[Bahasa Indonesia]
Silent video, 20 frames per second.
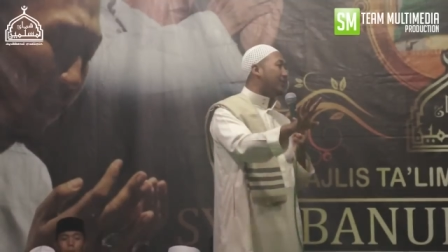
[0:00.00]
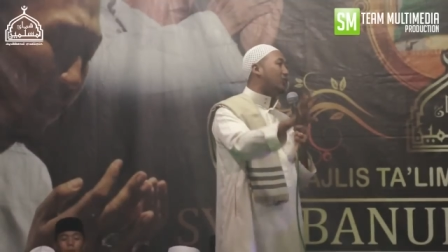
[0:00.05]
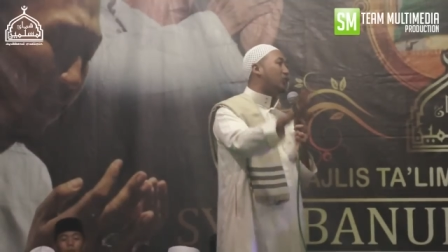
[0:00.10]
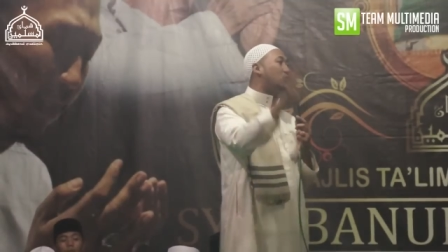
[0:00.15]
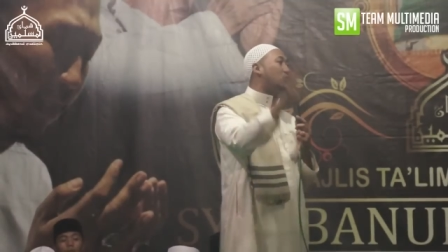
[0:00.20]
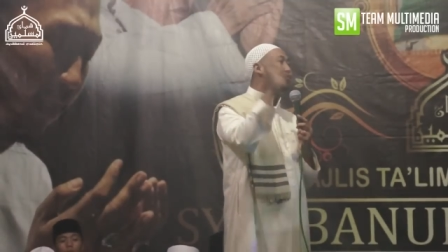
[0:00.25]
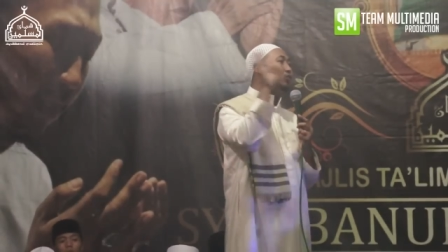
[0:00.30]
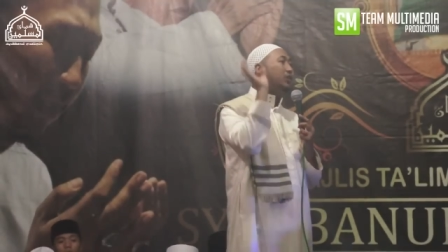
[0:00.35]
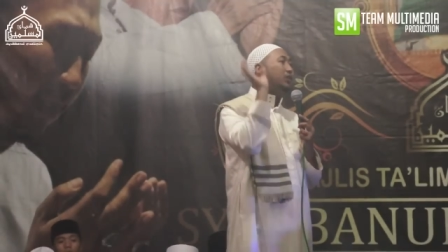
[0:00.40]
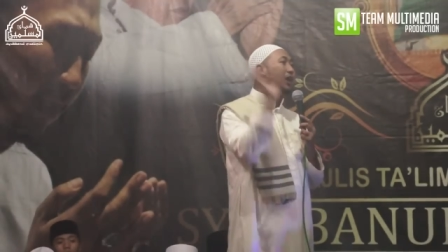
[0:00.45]

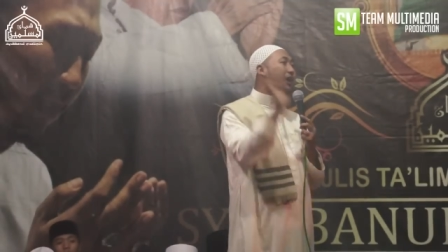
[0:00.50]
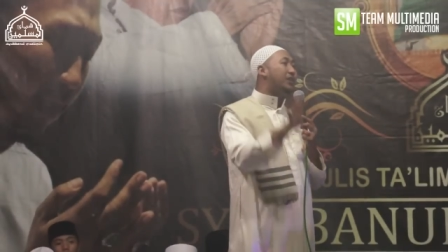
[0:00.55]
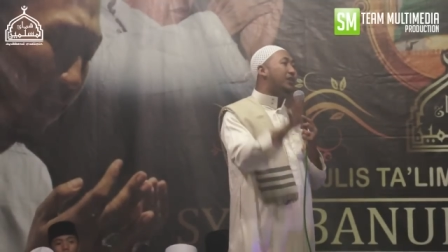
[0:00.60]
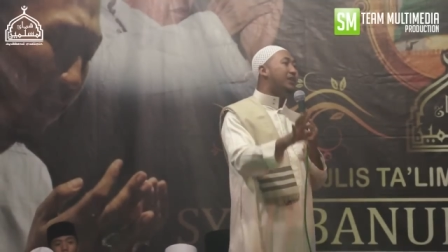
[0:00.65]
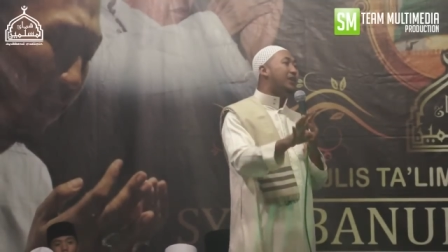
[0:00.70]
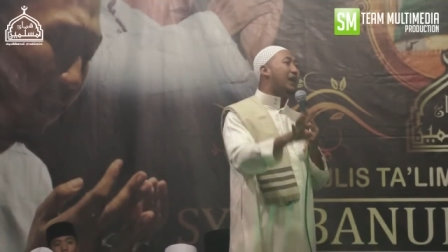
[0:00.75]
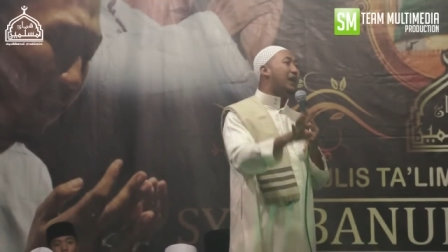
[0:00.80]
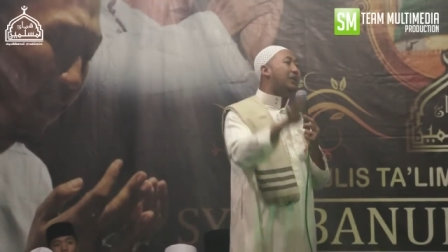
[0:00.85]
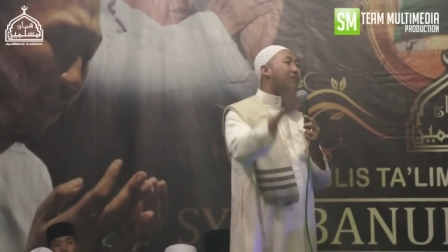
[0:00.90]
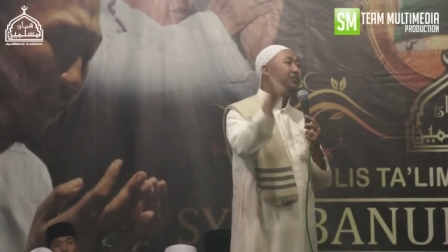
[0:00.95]
Surga
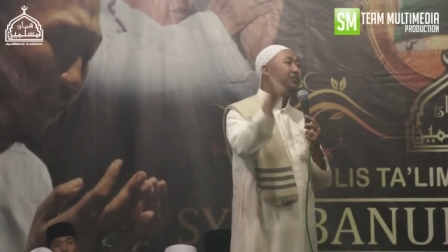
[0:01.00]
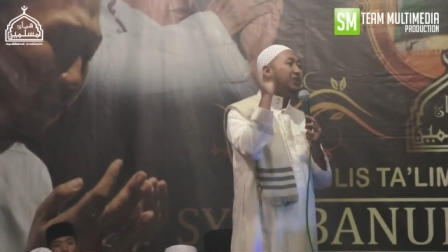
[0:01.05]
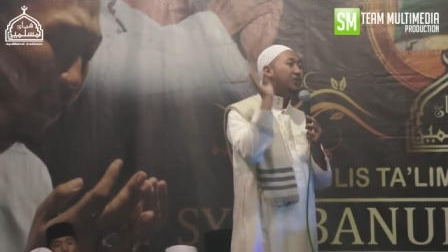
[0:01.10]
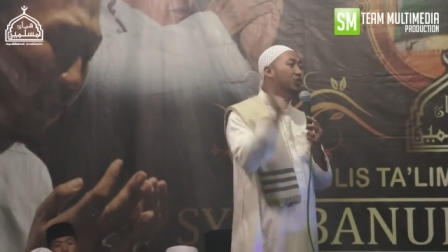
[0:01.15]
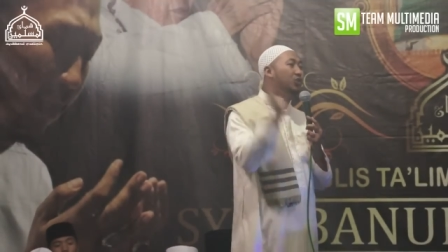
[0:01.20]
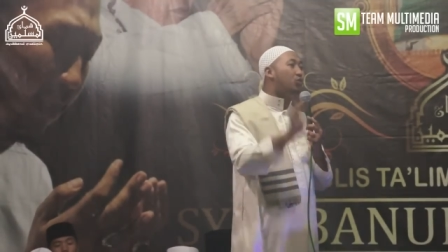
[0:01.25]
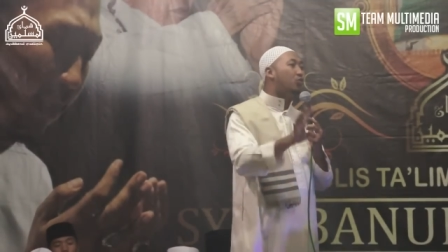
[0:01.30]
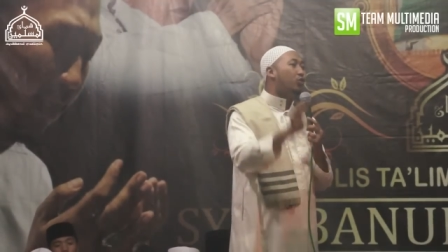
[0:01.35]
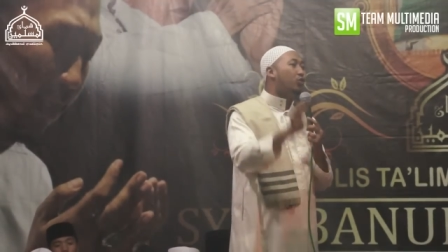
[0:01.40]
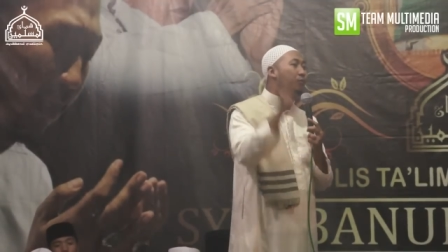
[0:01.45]
nika
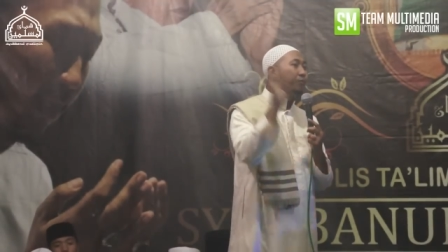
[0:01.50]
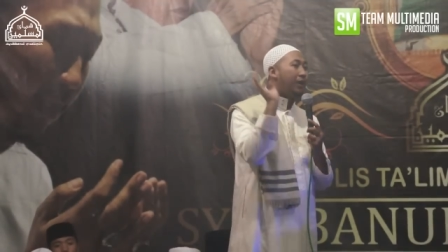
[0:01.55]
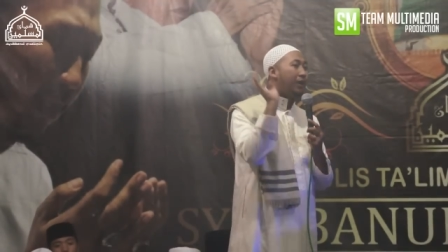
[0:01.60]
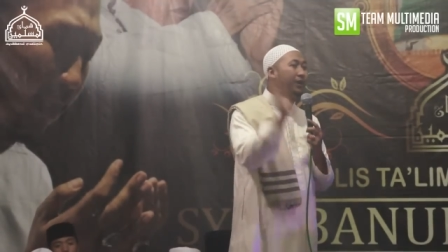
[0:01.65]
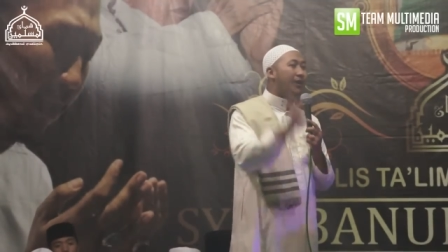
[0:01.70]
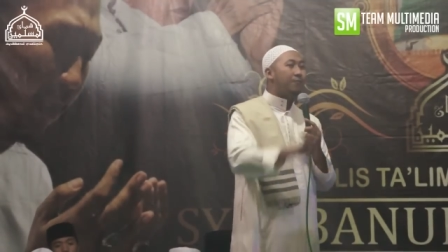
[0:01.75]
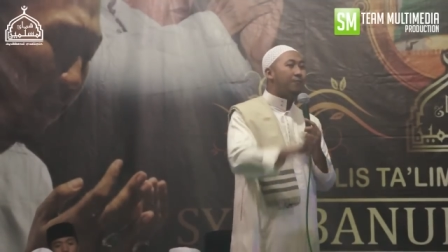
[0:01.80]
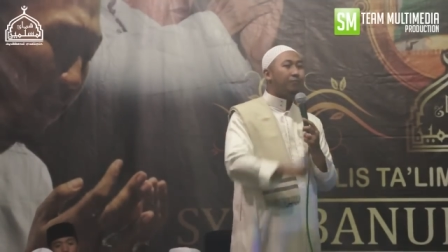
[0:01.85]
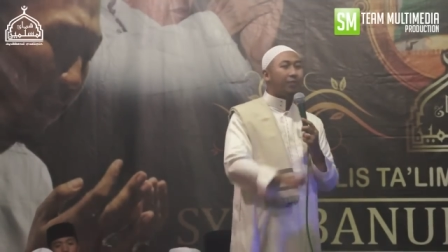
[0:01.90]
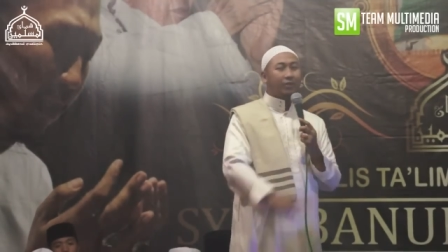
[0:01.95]
rindu
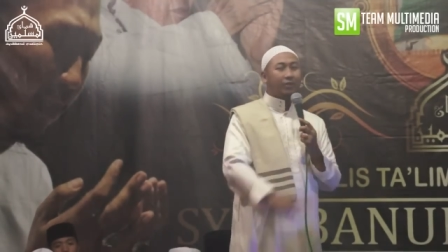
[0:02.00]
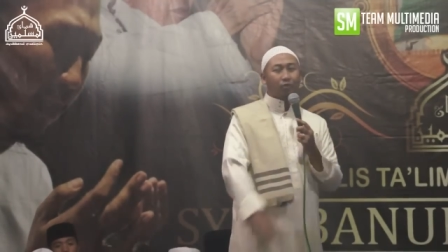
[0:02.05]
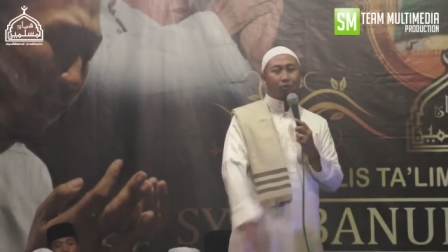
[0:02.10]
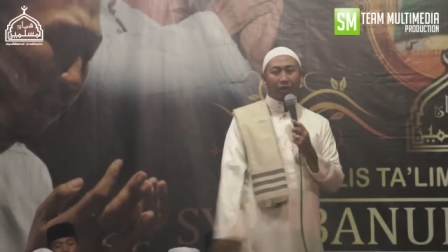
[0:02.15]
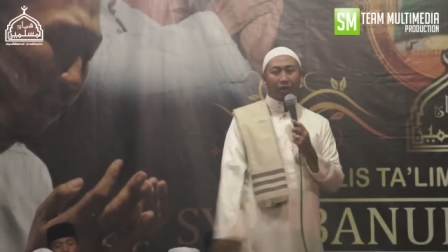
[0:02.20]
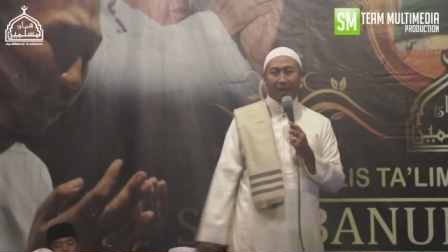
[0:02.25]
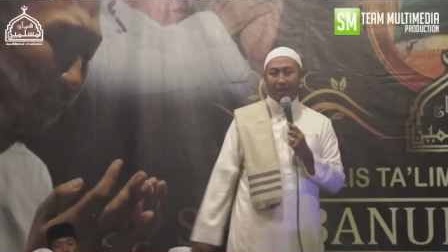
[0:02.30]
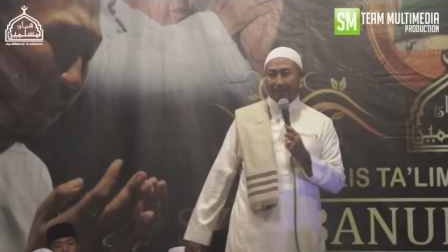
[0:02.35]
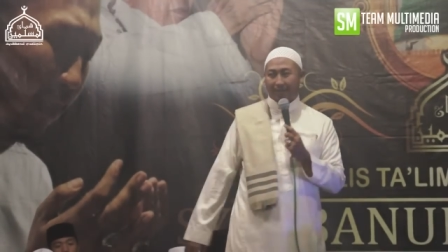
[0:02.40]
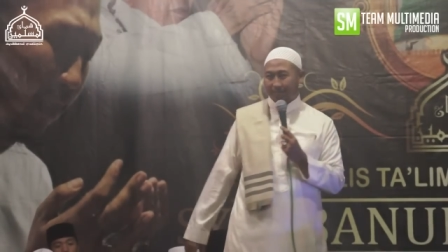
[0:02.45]
kepada empat
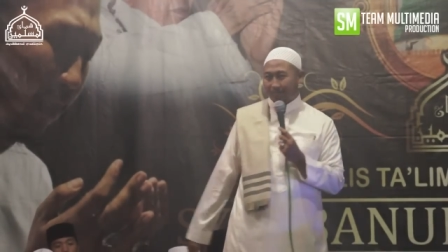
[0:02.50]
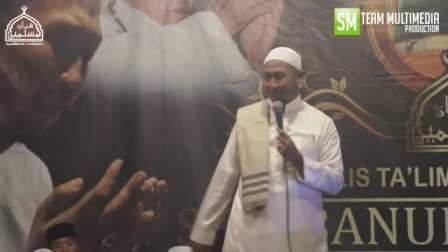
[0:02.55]
orang.